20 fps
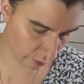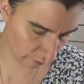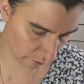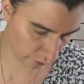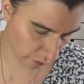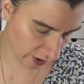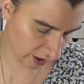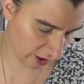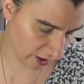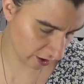
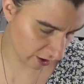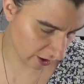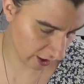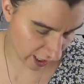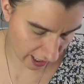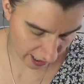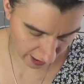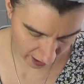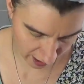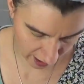obwohl ich ja nie
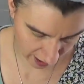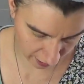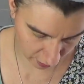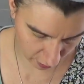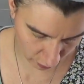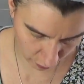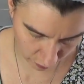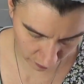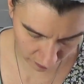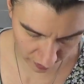Eyeliner
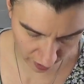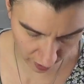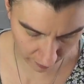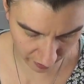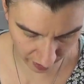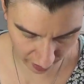nutze, aber